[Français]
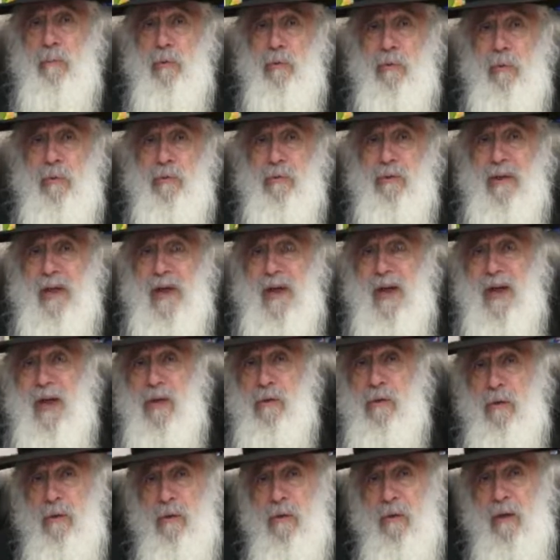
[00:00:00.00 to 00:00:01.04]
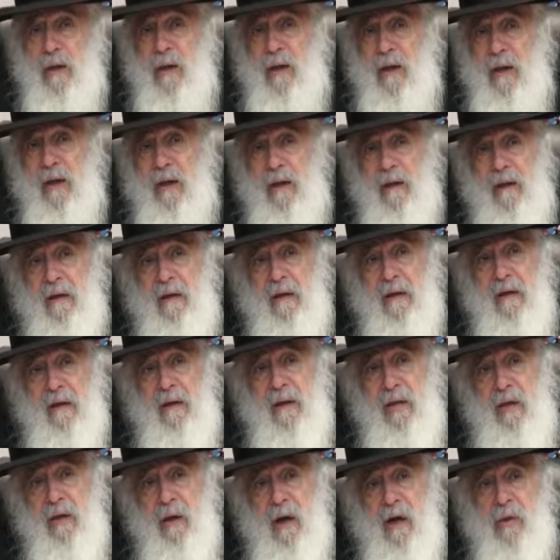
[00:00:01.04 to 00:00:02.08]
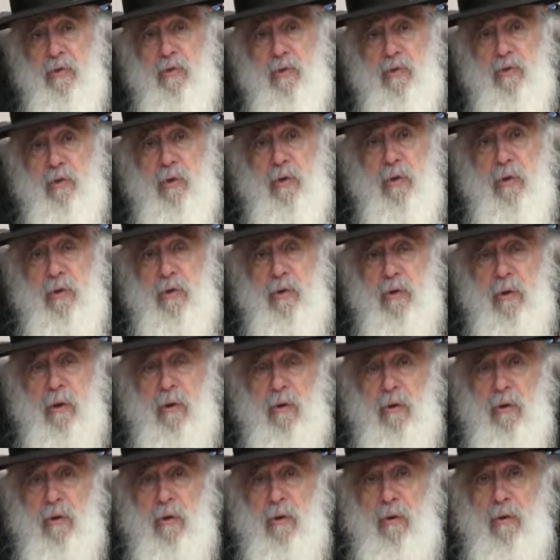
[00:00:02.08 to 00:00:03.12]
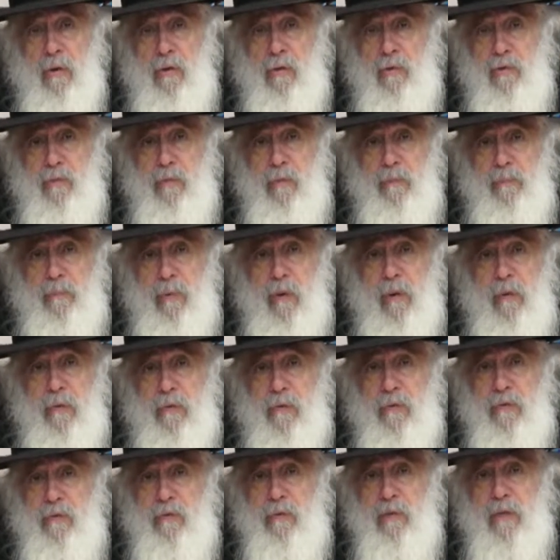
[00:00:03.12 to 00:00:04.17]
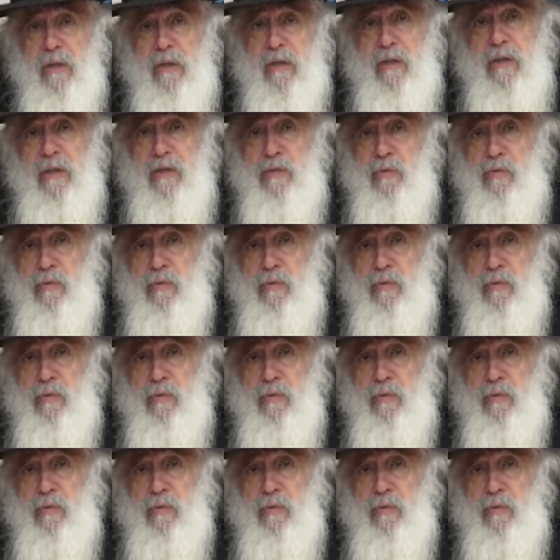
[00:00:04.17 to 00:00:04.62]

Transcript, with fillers: pendant un an, il y aura toujours le nom du pauvre, du riche,